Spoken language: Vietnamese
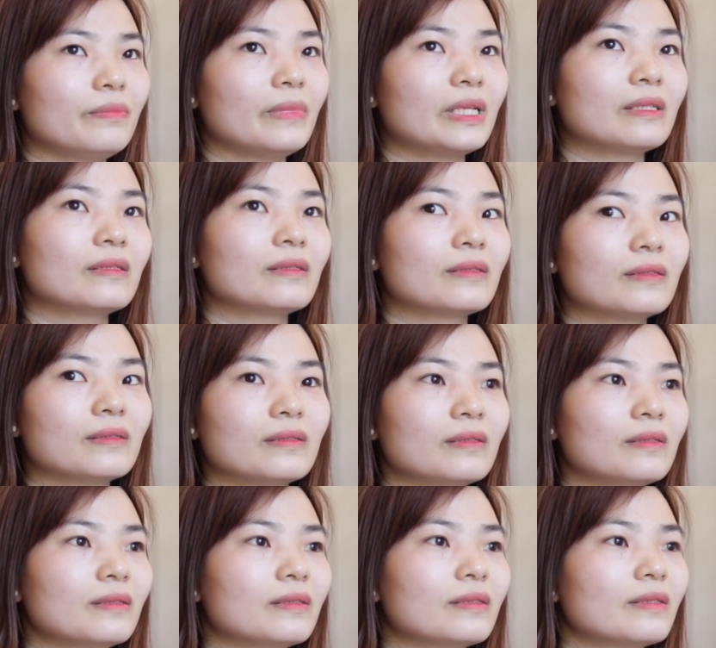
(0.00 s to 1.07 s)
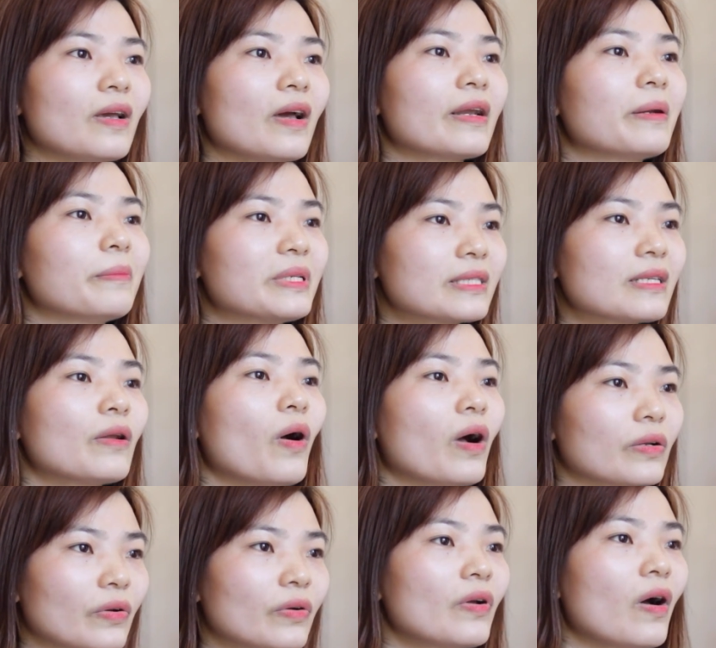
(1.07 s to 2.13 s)
mình gia đình mình sinh hoạt
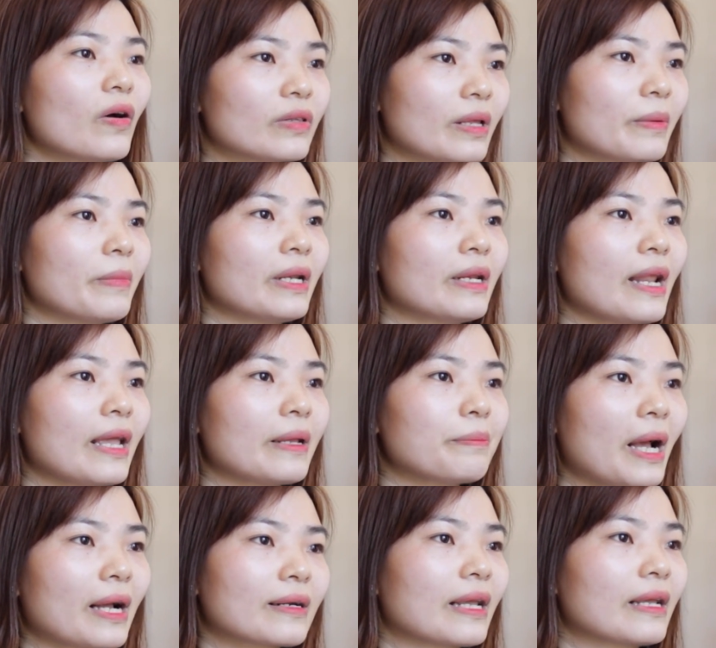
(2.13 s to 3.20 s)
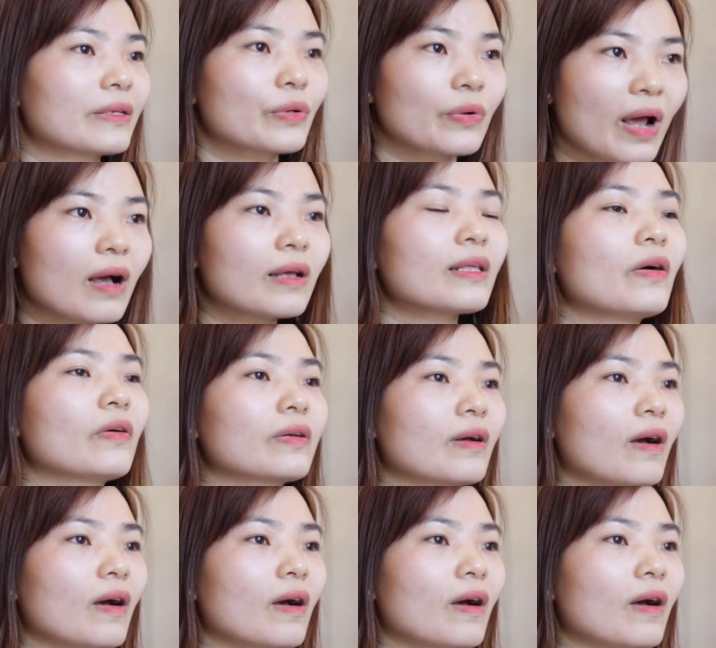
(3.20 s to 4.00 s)
chỗ nào thì mình nên bật điện chỗ đó thôi,